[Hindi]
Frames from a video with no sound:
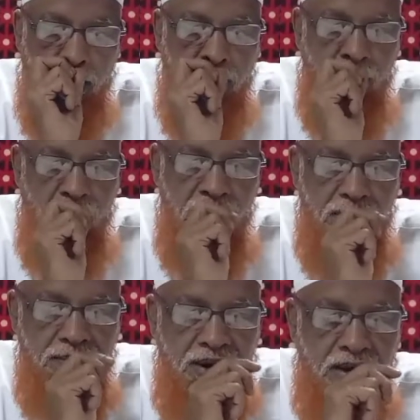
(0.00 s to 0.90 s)
इन्होंने
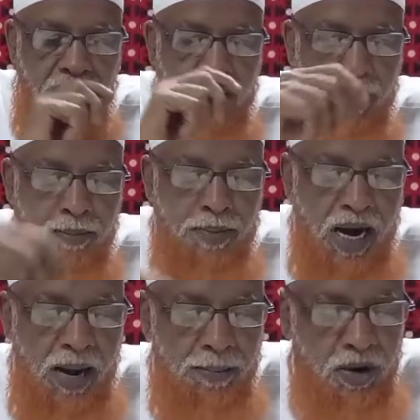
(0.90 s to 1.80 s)
अपने
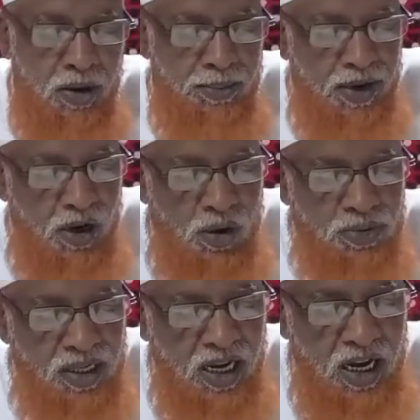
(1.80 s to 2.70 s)
बाप और अपनी कौम
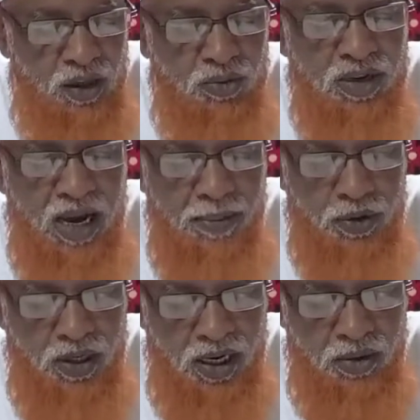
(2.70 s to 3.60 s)
से कहा तुम क्या
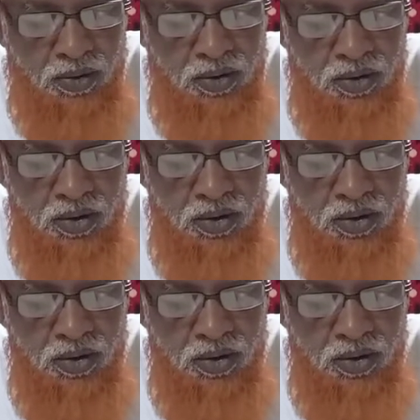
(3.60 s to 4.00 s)
पूज रहे हो